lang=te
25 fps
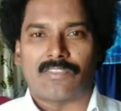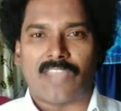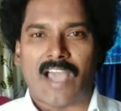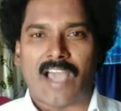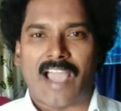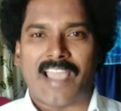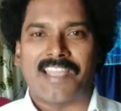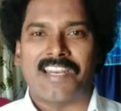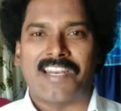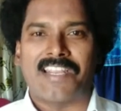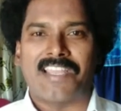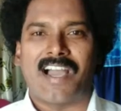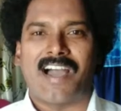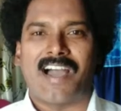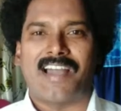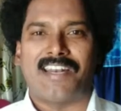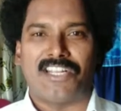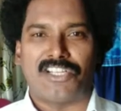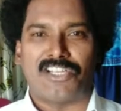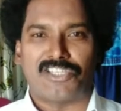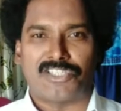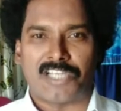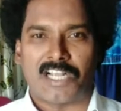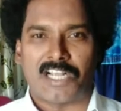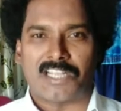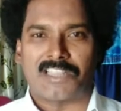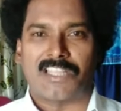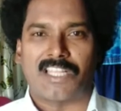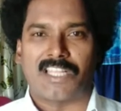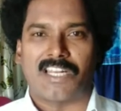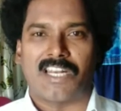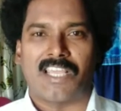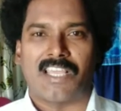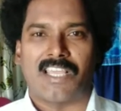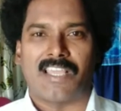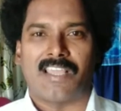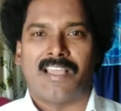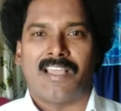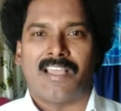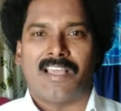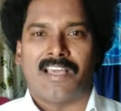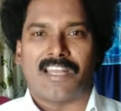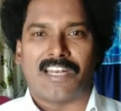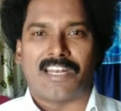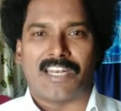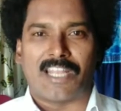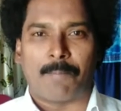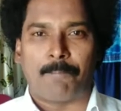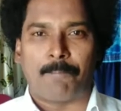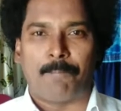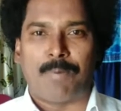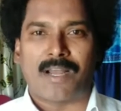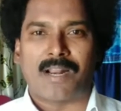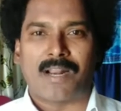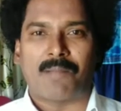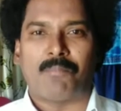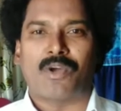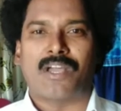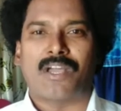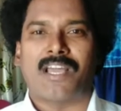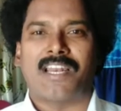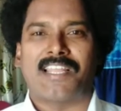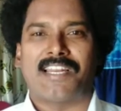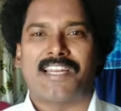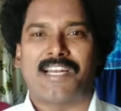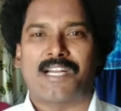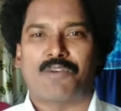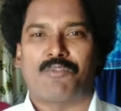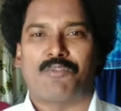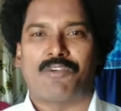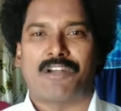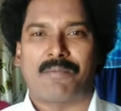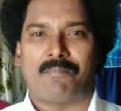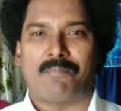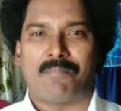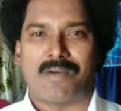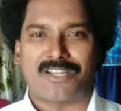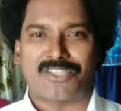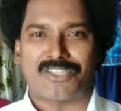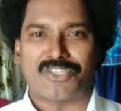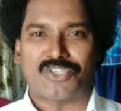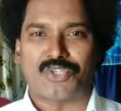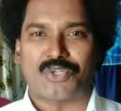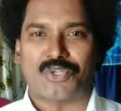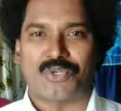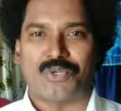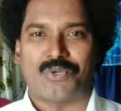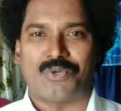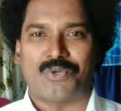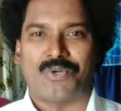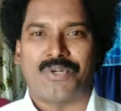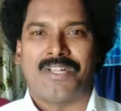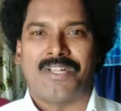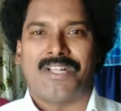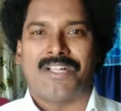ధైర్యాన్ని శక్తిని నిబ్బరము కలిగినటువంటి మనస్సును